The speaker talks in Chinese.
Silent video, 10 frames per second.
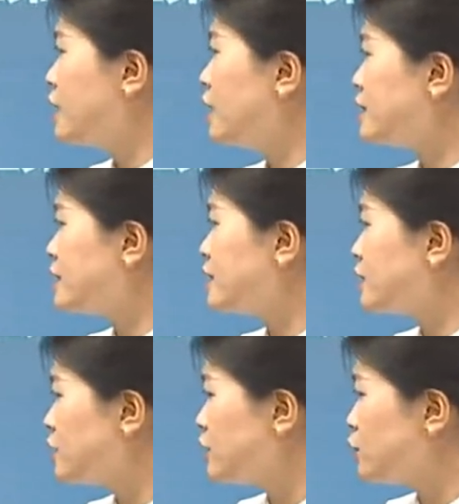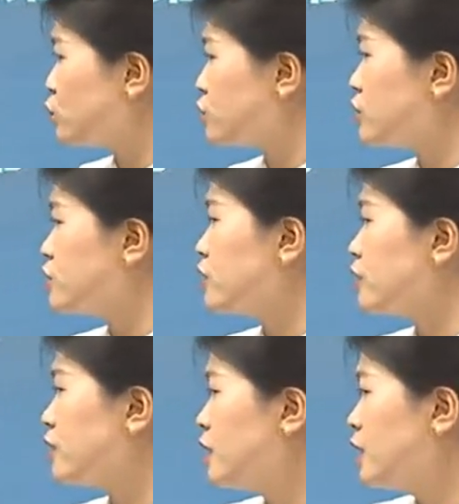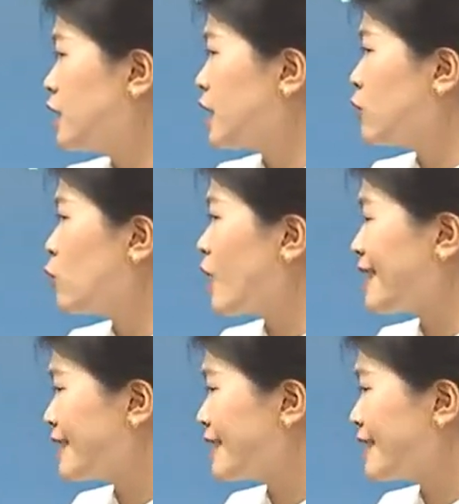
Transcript: 三十就是啥？第三十是啥？三十就是啥？第三十就是啥？